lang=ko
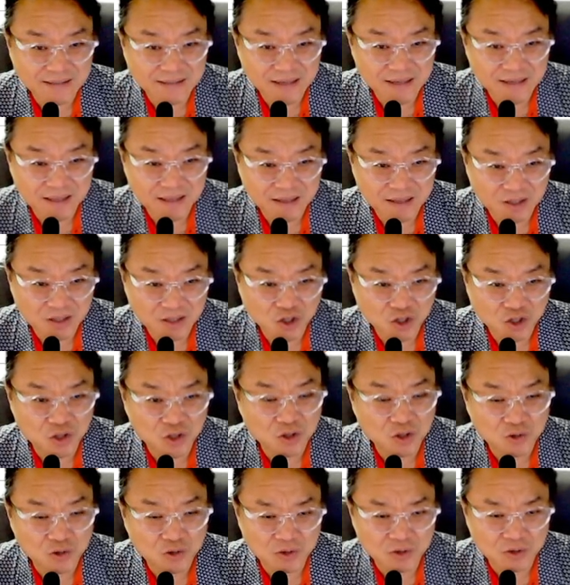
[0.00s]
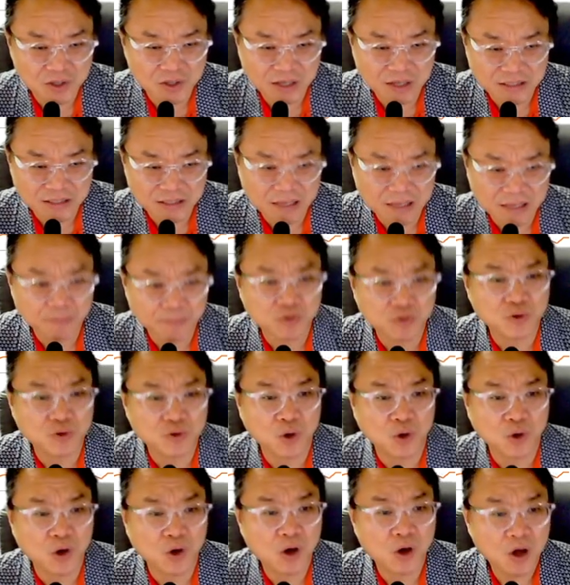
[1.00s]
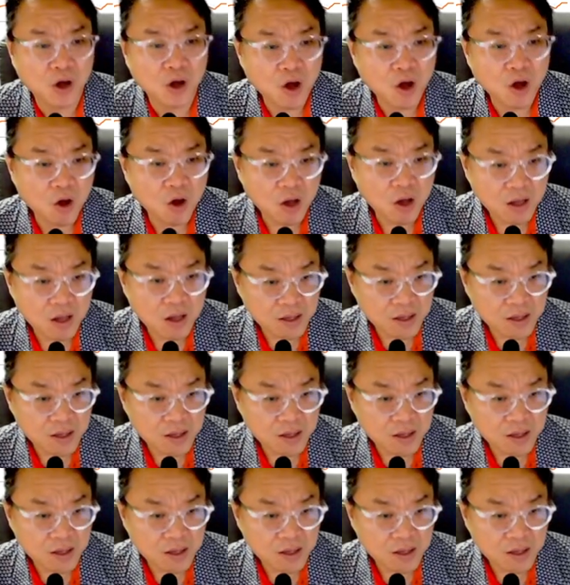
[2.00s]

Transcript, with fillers: 따라갔어야 되는데 천 원 더 줬으니까 한 3%더